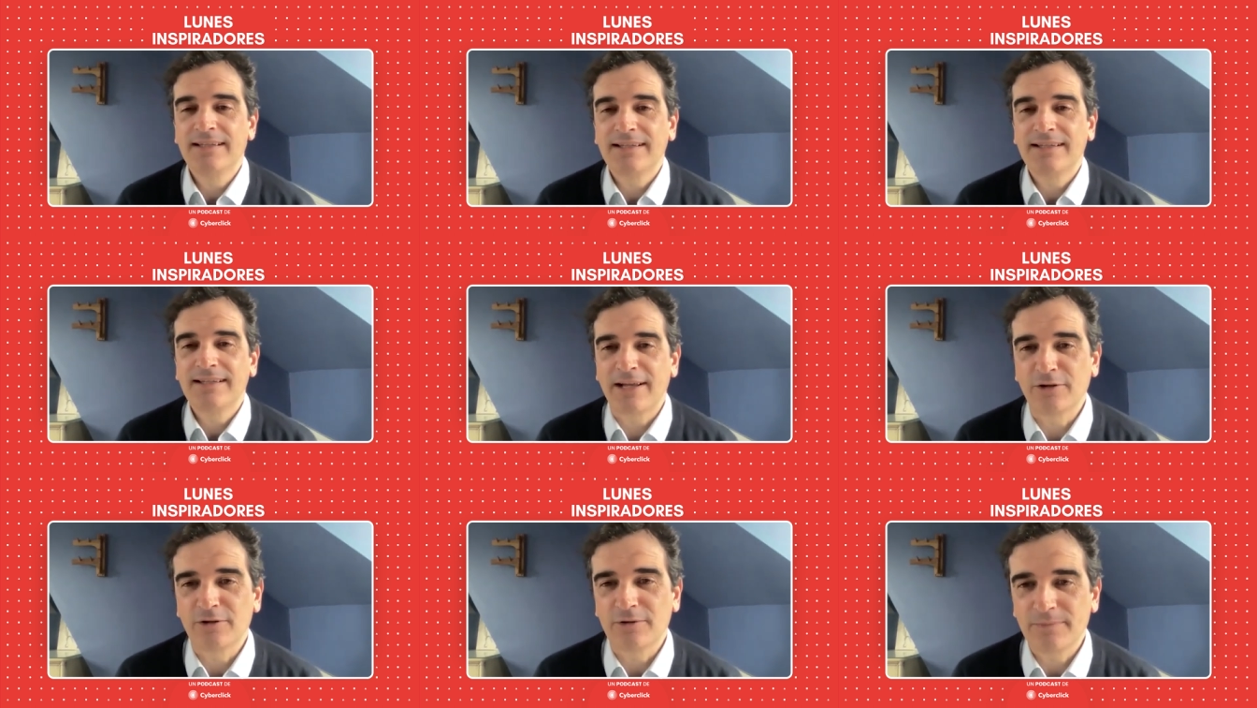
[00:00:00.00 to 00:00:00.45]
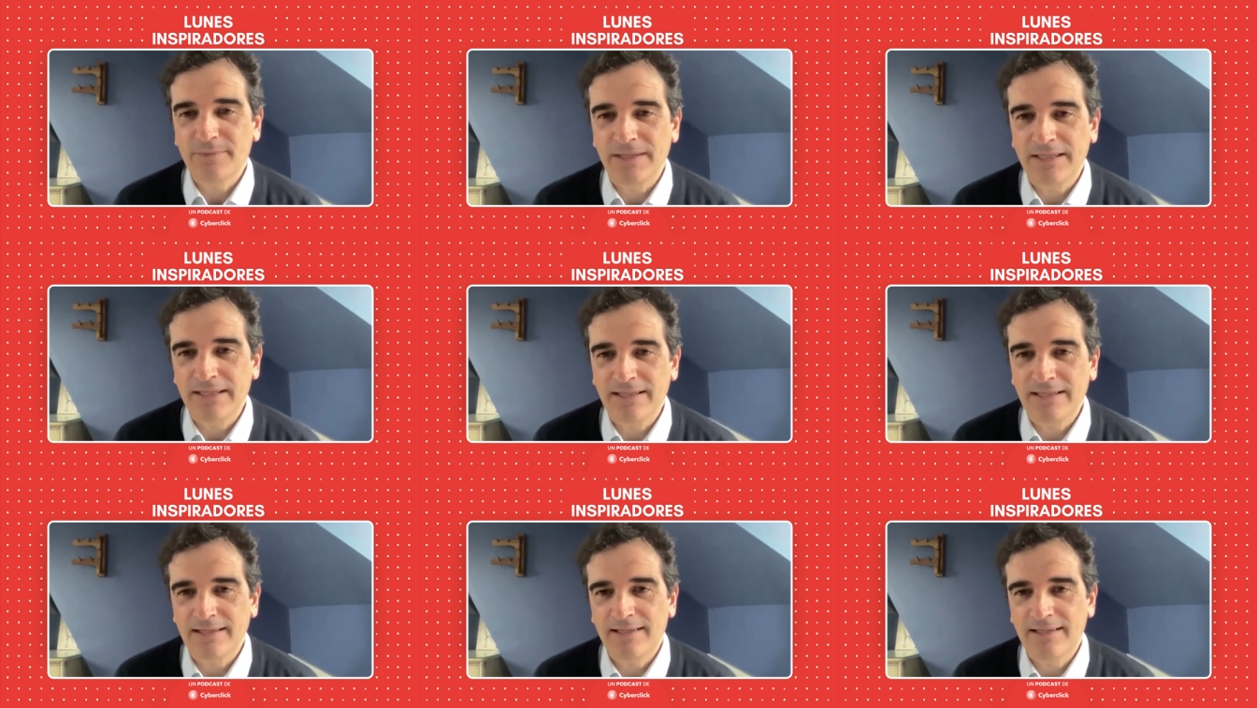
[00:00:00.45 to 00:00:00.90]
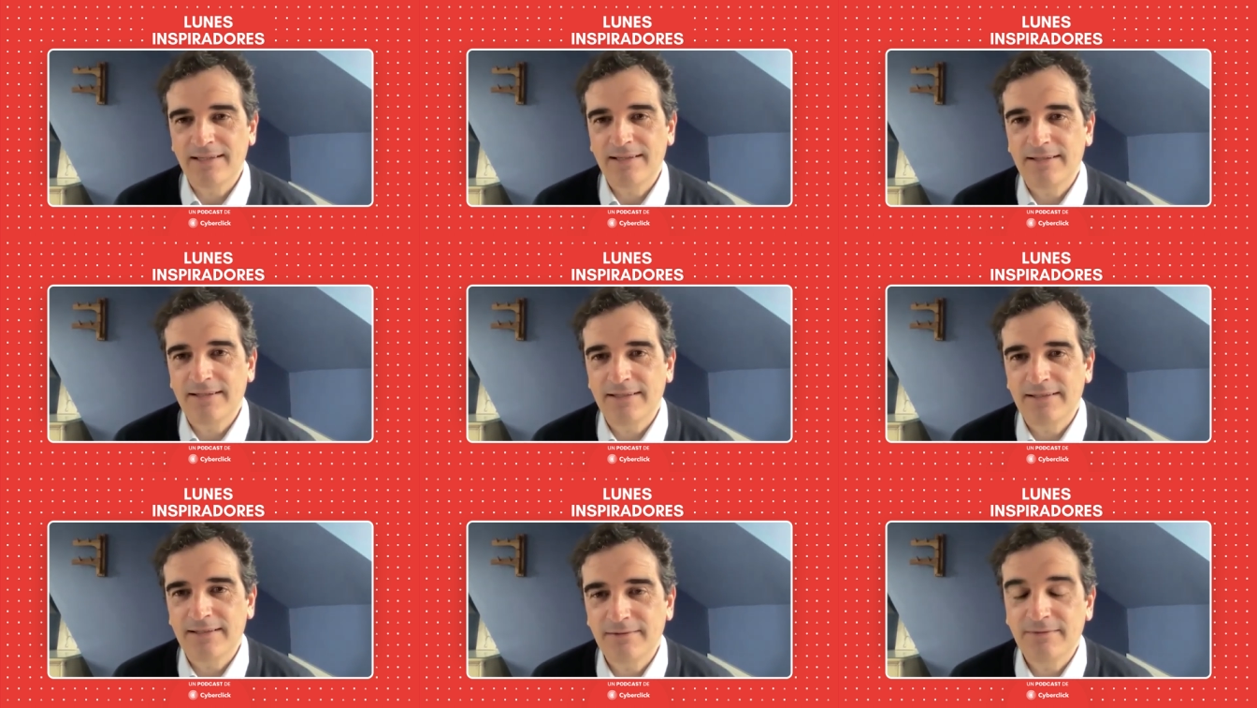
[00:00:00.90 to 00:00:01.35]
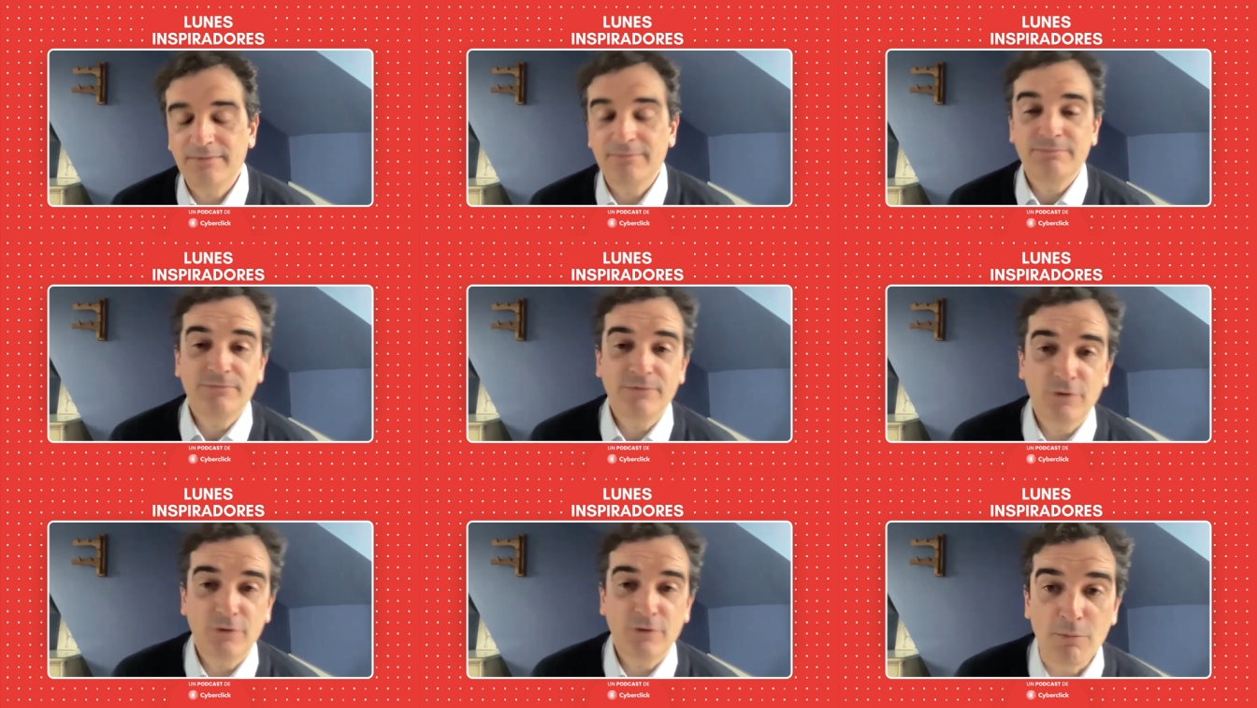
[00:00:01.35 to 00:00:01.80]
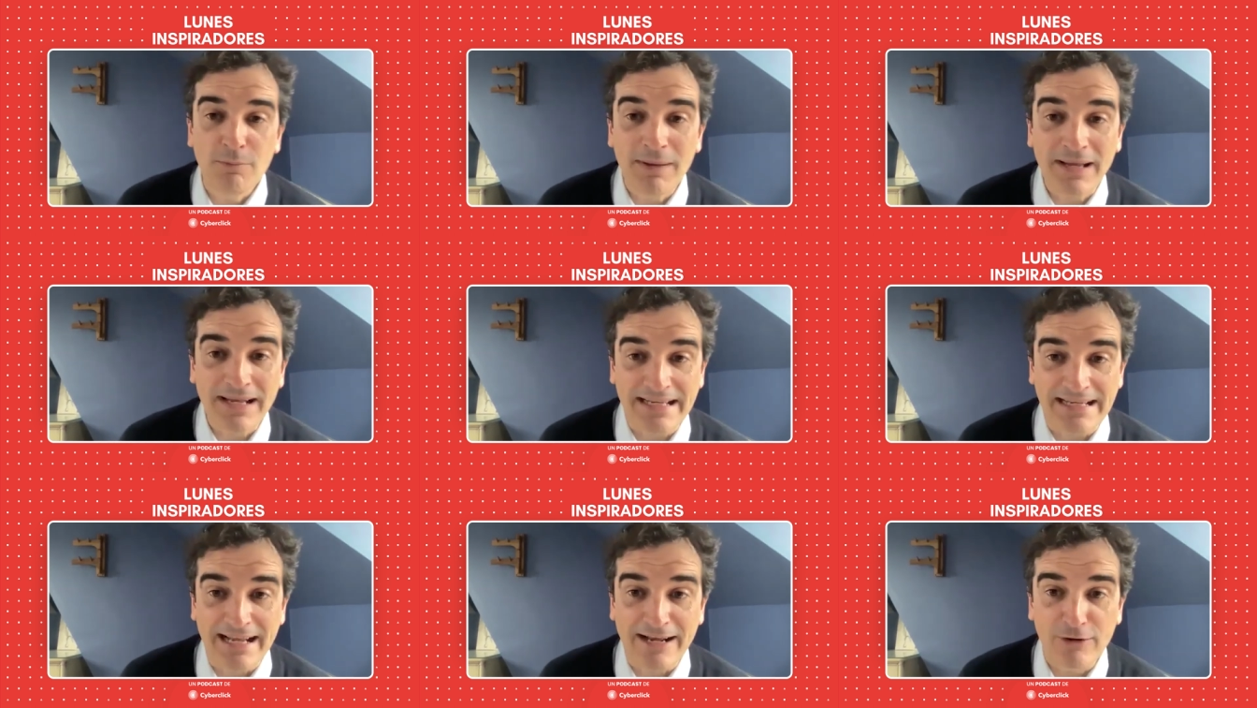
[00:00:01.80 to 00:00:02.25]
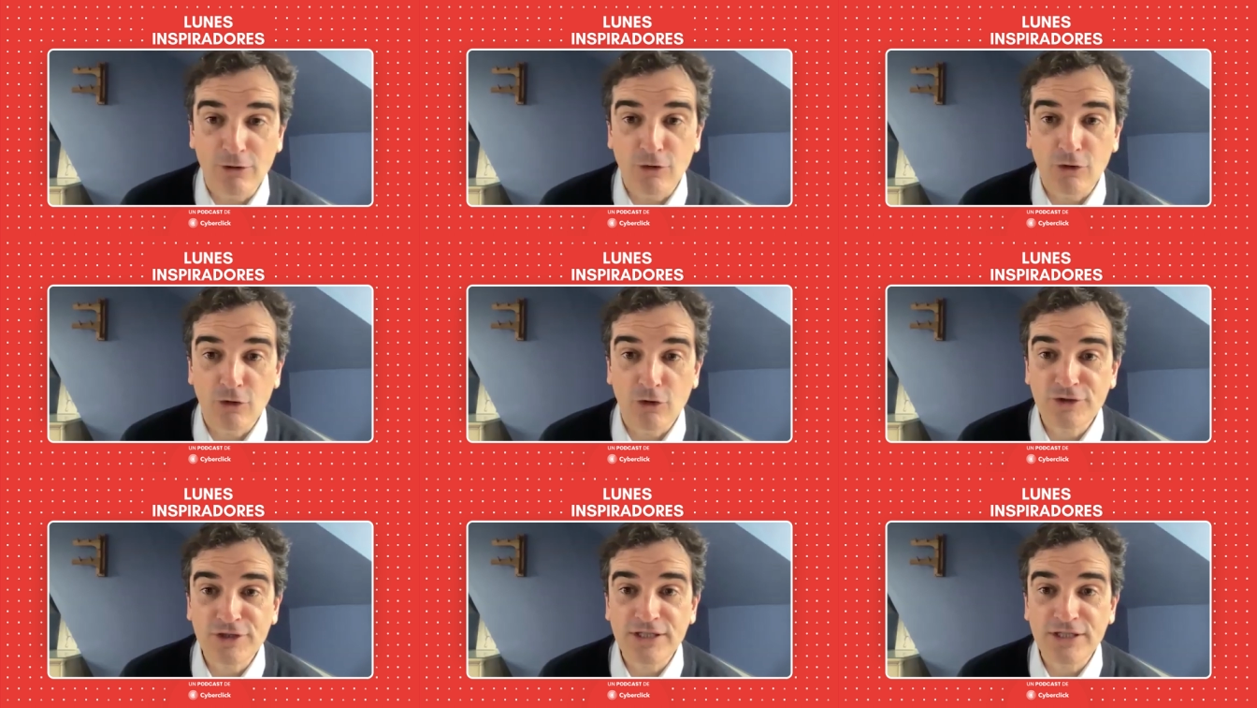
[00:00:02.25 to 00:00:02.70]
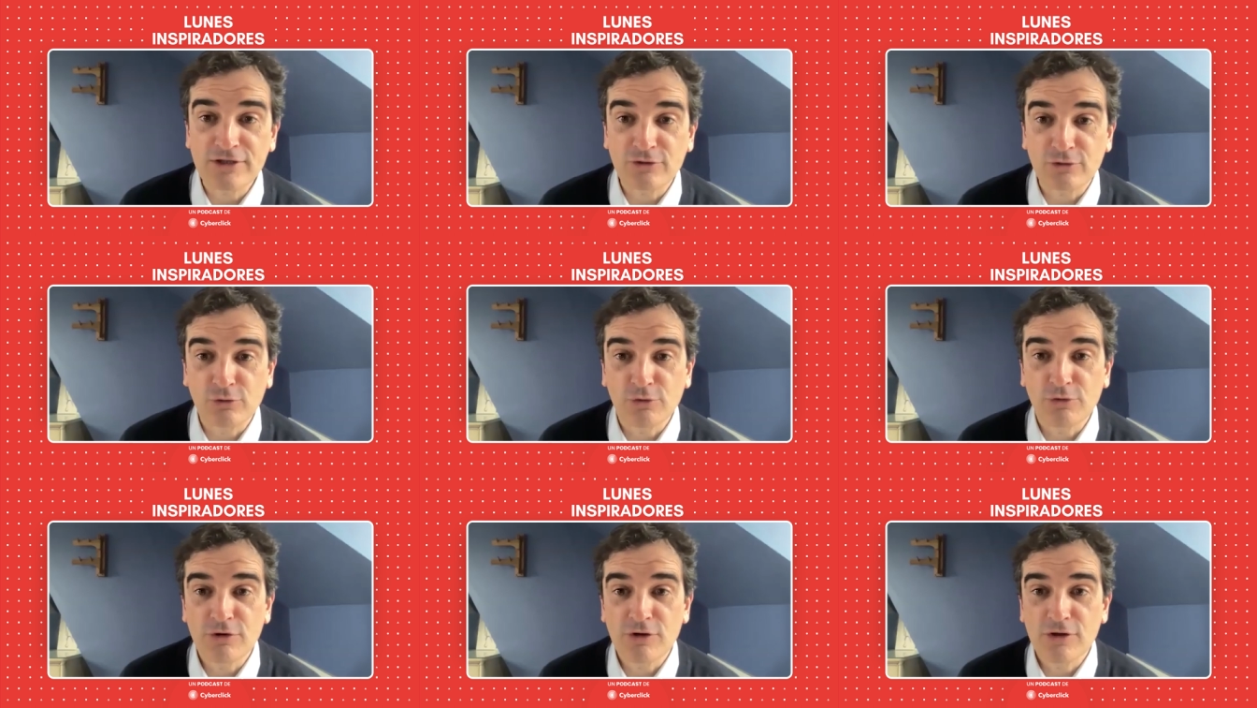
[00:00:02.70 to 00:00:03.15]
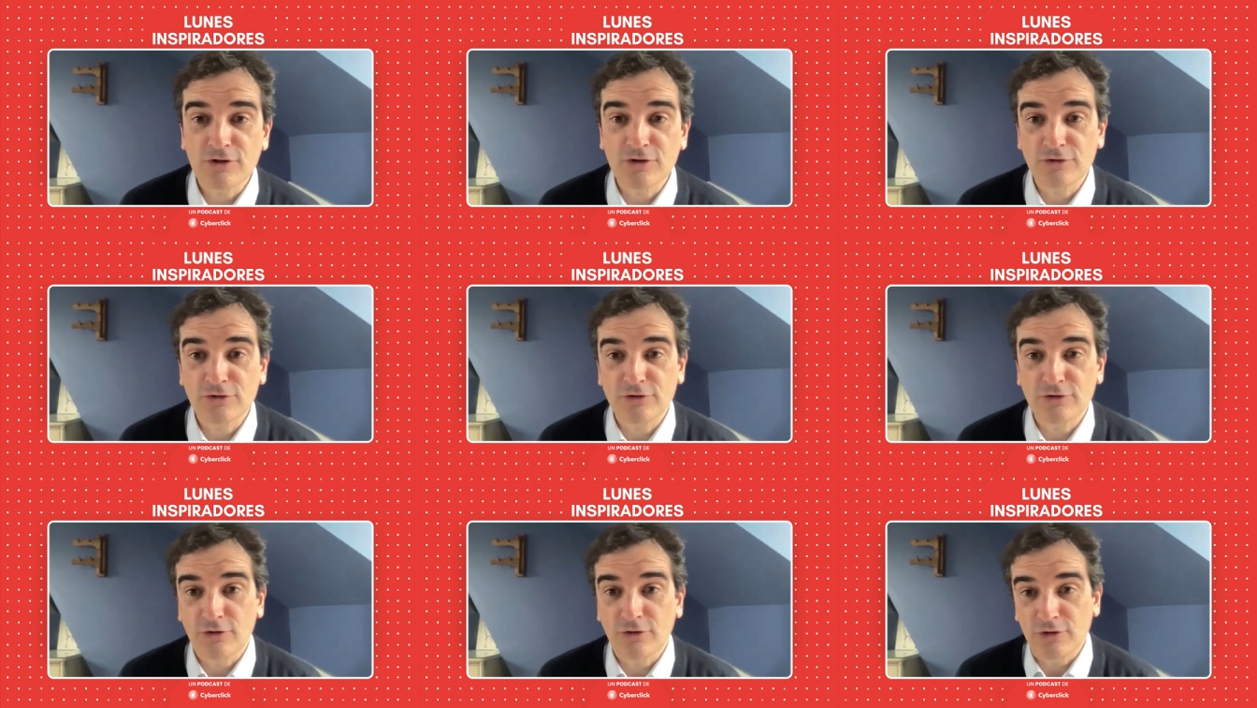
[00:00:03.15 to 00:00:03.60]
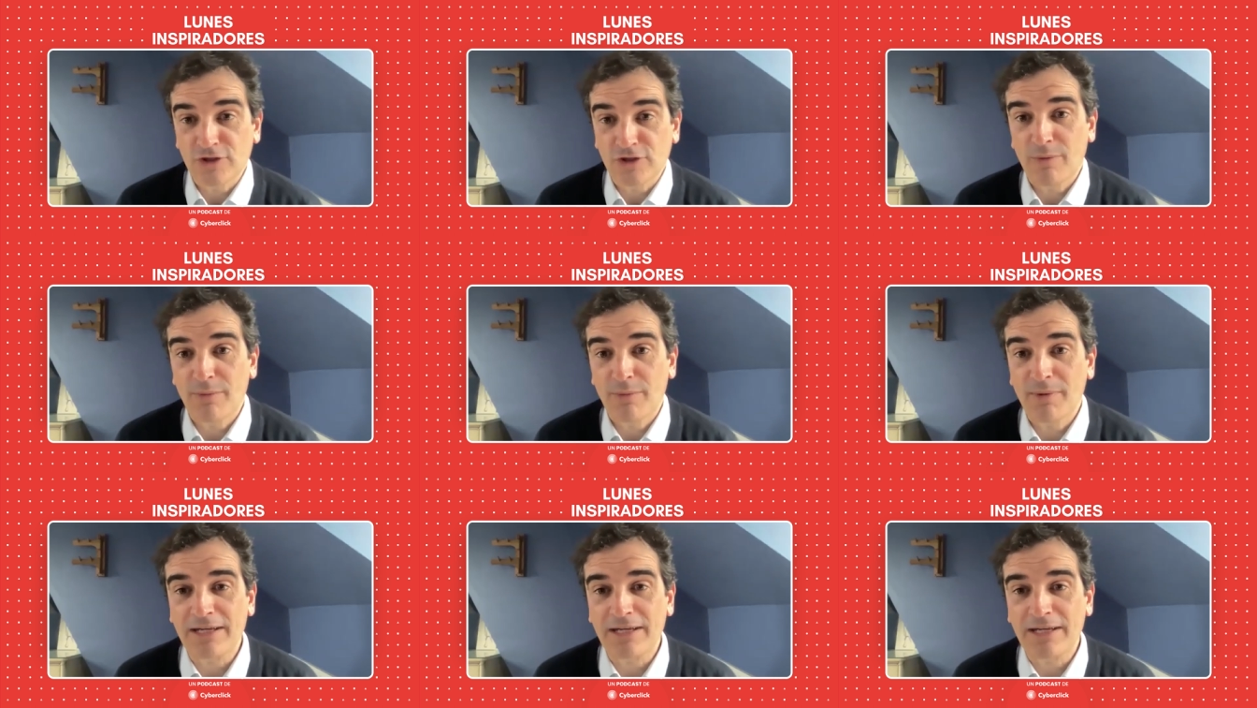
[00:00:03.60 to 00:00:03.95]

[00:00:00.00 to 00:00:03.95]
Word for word: Claro, mm. eh, compaginarlo con los estudios o todo esto me